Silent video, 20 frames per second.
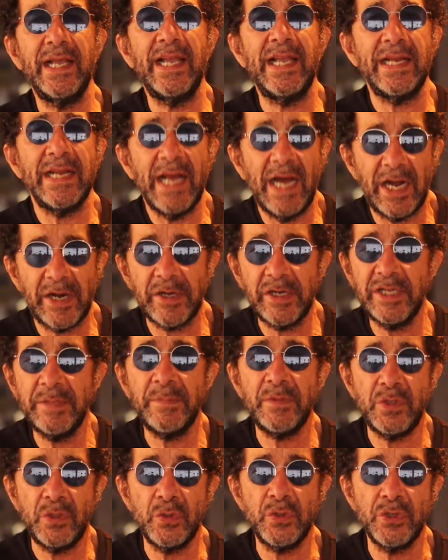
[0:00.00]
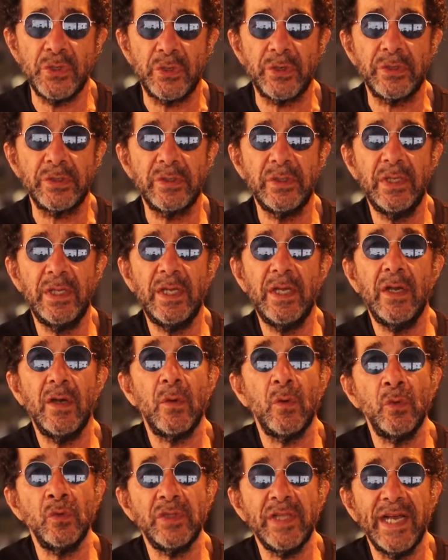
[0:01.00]
en Harlem, New York.
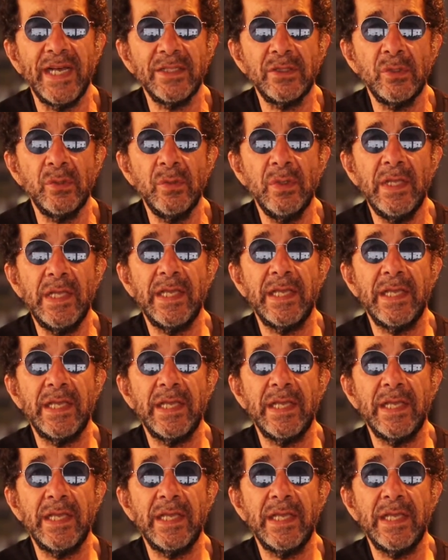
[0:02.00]
Un teatro